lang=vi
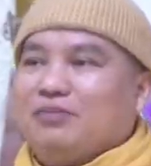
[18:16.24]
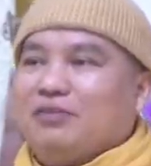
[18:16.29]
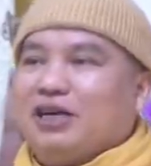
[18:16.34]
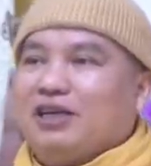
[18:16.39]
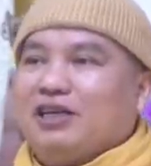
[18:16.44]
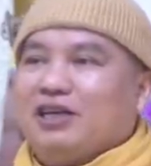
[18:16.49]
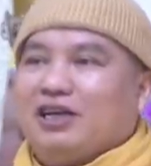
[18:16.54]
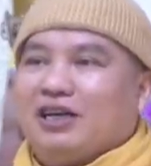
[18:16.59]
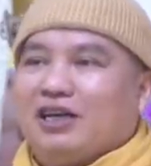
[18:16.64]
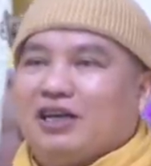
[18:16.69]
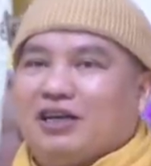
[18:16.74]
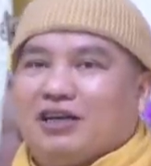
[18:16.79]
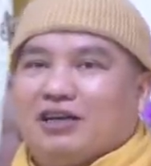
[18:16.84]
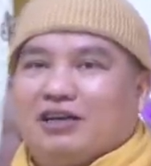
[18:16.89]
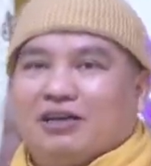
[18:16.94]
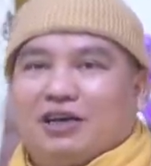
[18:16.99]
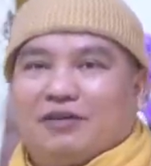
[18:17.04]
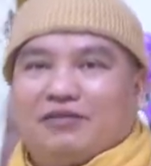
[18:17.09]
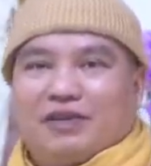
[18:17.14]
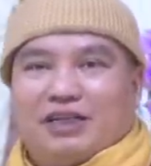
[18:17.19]
mình à,
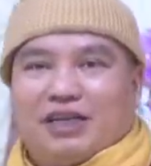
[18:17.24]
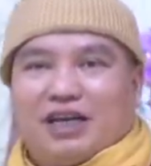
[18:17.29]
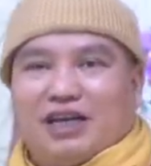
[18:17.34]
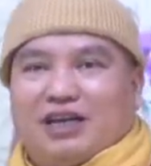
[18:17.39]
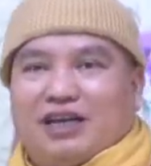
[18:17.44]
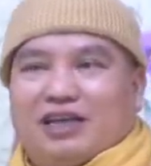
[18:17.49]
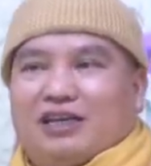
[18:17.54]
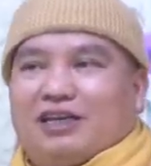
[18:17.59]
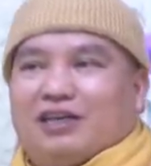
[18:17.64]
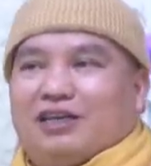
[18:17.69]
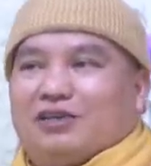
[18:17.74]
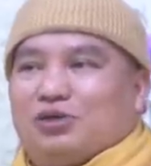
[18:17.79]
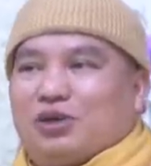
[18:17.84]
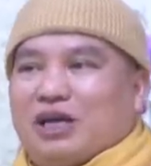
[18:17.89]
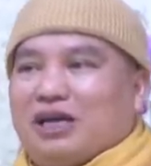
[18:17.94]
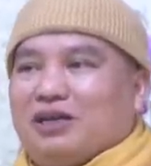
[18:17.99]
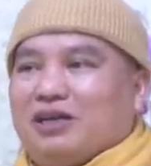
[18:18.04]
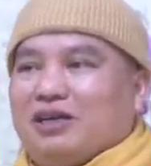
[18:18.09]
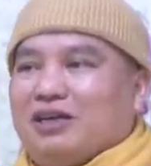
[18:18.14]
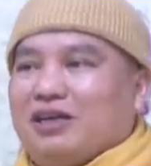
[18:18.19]
hứa với dân là
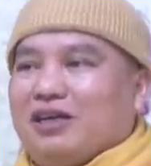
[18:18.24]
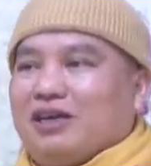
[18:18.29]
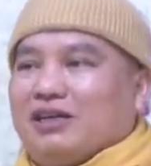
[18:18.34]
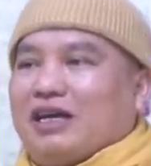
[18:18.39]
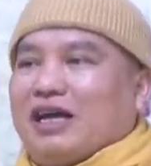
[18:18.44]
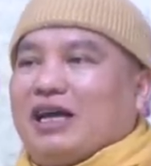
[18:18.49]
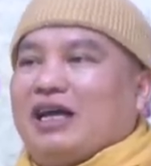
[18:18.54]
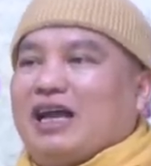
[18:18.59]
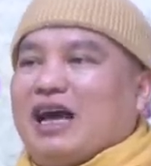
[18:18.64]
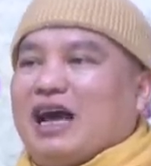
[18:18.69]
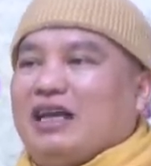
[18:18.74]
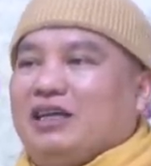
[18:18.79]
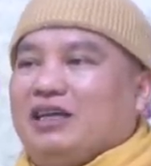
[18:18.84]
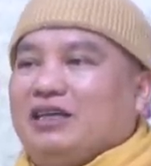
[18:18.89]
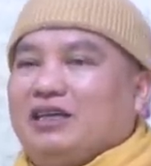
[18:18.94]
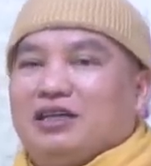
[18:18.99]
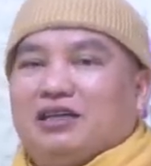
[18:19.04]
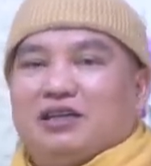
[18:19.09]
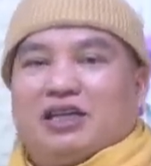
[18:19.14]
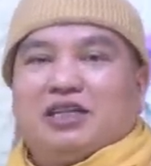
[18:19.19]
xoay thay lại
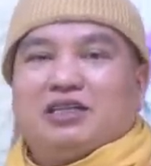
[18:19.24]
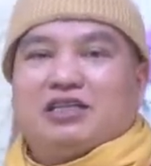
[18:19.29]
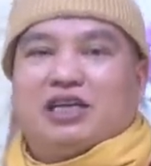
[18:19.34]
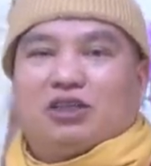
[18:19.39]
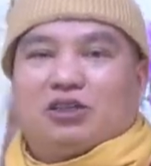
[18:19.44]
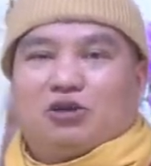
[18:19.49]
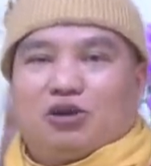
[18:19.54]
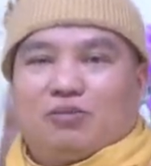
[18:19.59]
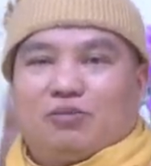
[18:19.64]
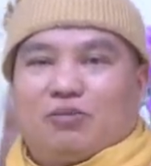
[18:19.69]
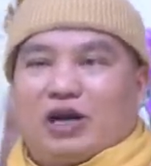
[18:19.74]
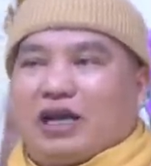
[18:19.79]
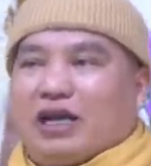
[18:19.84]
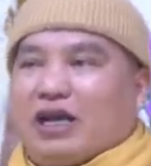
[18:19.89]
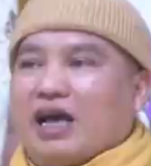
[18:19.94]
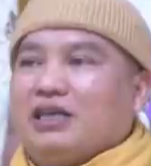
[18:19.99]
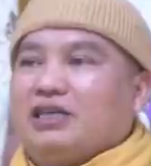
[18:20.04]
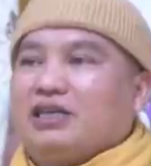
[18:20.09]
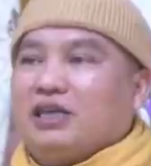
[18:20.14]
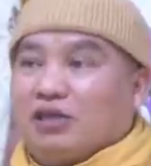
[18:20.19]
thì dân tình sẽ tốt mọi
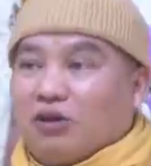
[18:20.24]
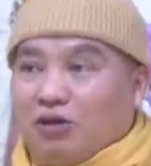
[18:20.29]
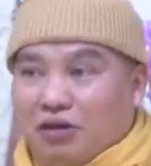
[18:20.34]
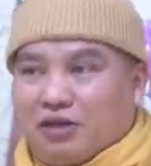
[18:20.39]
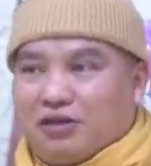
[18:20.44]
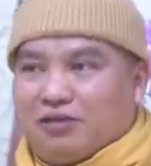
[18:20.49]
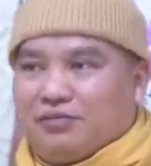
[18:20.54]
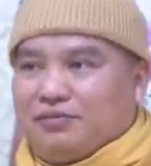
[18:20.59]
cái sẽ tốt